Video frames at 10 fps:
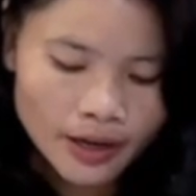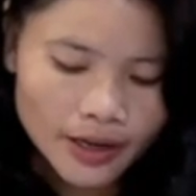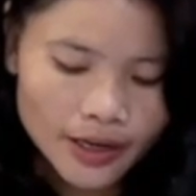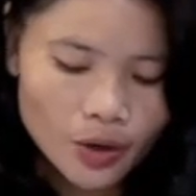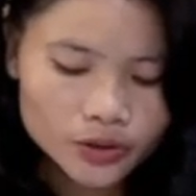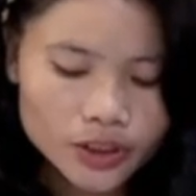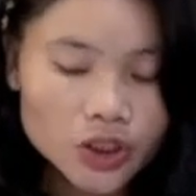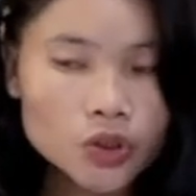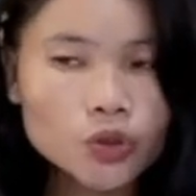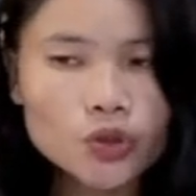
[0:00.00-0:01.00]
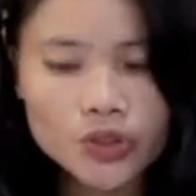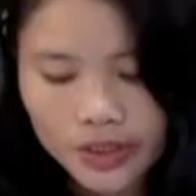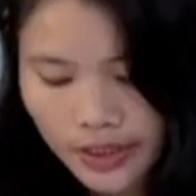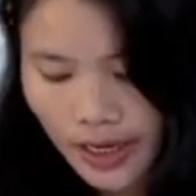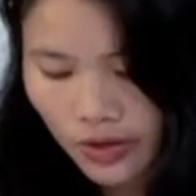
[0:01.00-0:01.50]
এই হতাশার দশটি
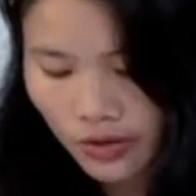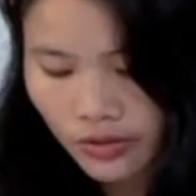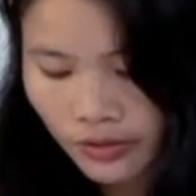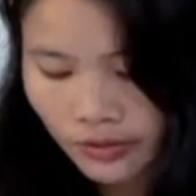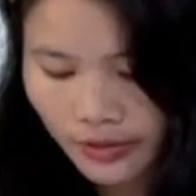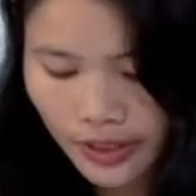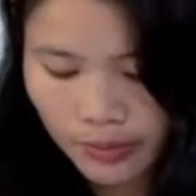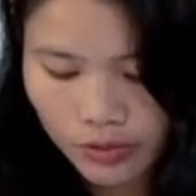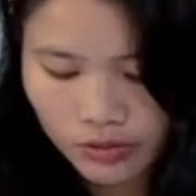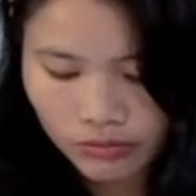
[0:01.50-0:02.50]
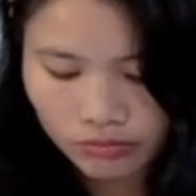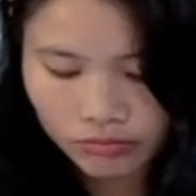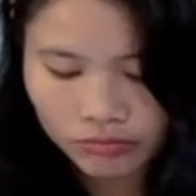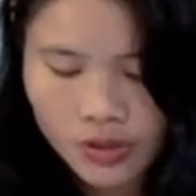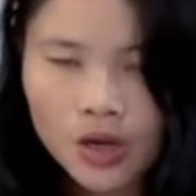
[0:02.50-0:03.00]
কারণ দেখব
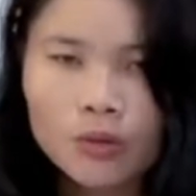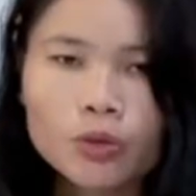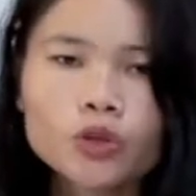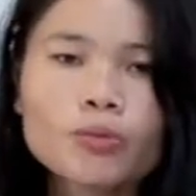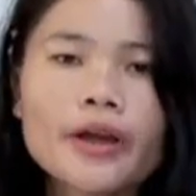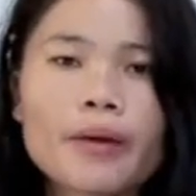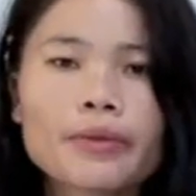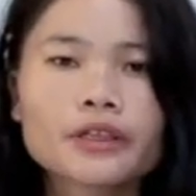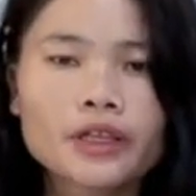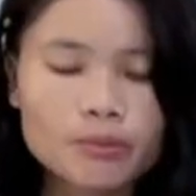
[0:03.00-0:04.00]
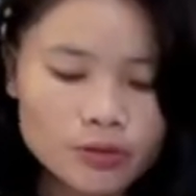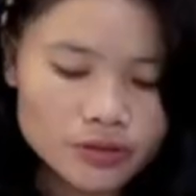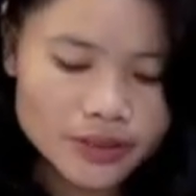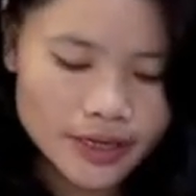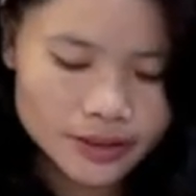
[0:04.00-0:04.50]
প্রথমে আমরা দেখব
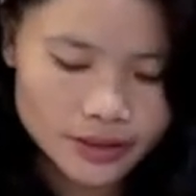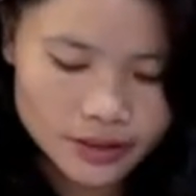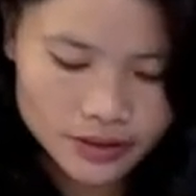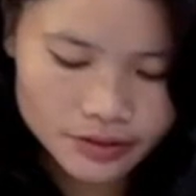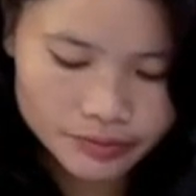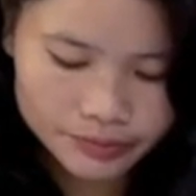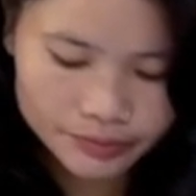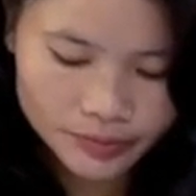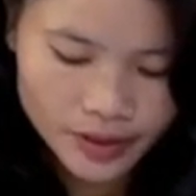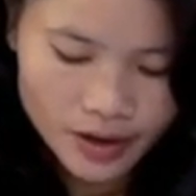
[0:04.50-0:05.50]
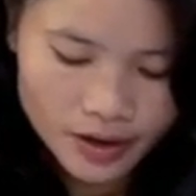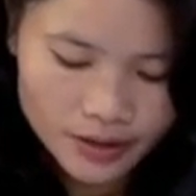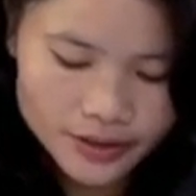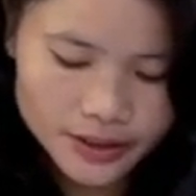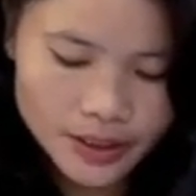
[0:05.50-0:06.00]
জেনেটিক
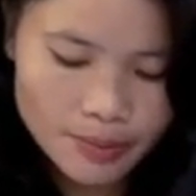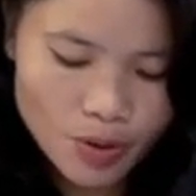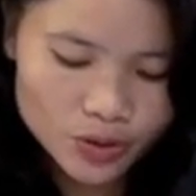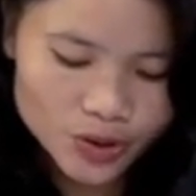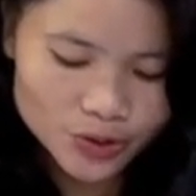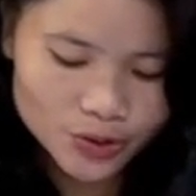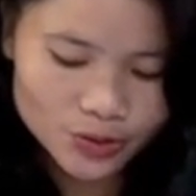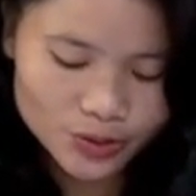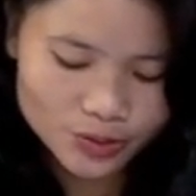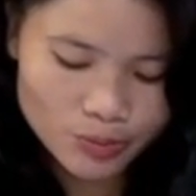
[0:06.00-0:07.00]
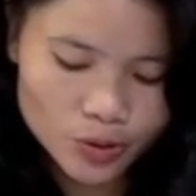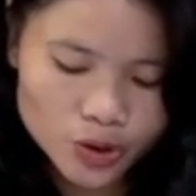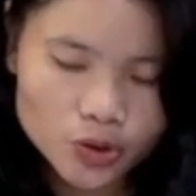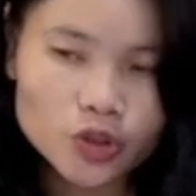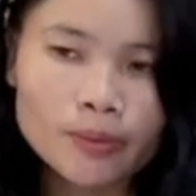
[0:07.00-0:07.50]
যেটা বংশগত
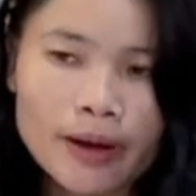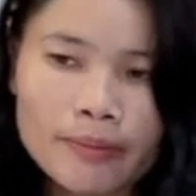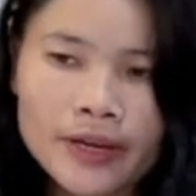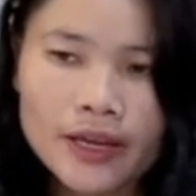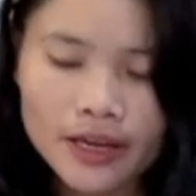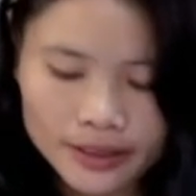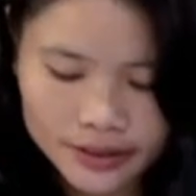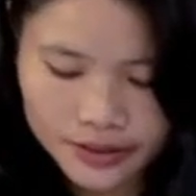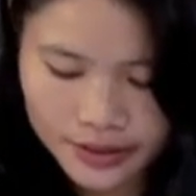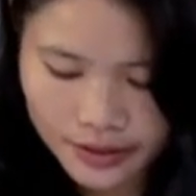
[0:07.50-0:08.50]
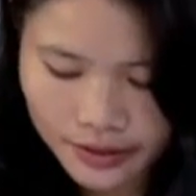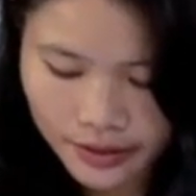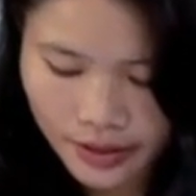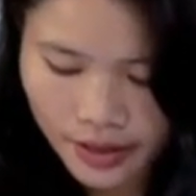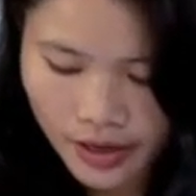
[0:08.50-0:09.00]
বংশগতভাবে এসেছে
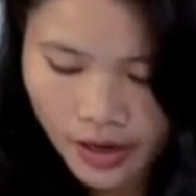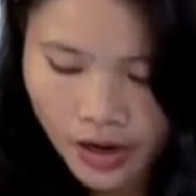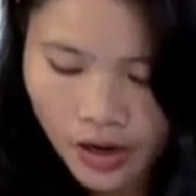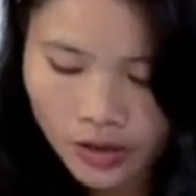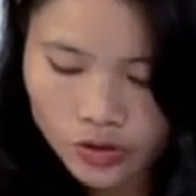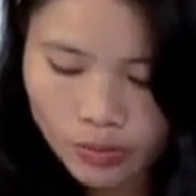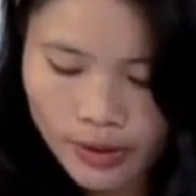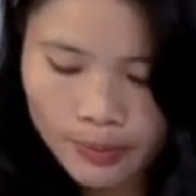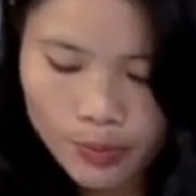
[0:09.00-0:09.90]
তোমার